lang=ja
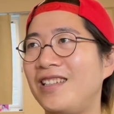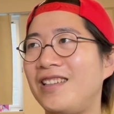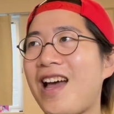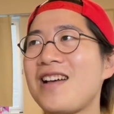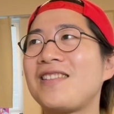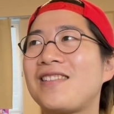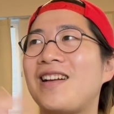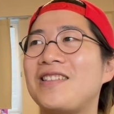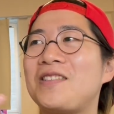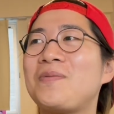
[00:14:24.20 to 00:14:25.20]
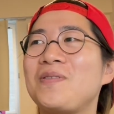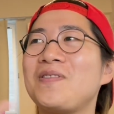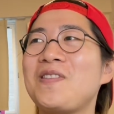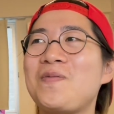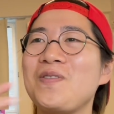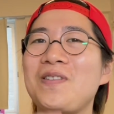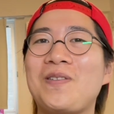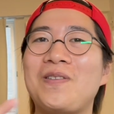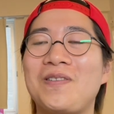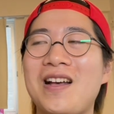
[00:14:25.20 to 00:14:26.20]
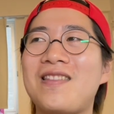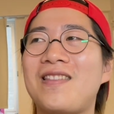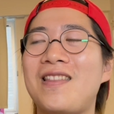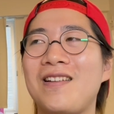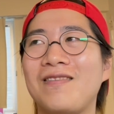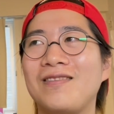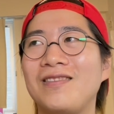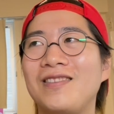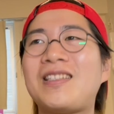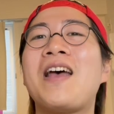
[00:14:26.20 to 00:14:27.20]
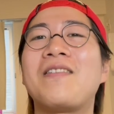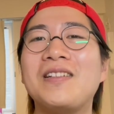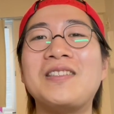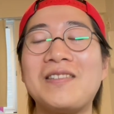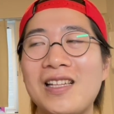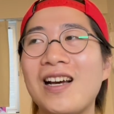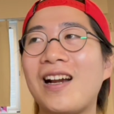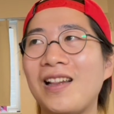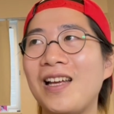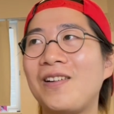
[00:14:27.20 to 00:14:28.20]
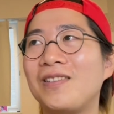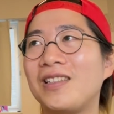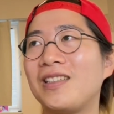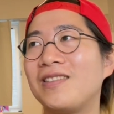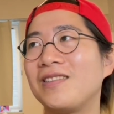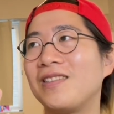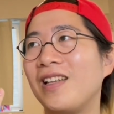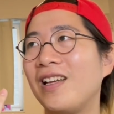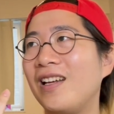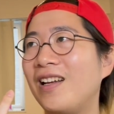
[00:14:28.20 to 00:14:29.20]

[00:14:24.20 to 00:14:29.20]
ダンスが自分のものにこうなってるスタイルですよねだからねこうなってくるとね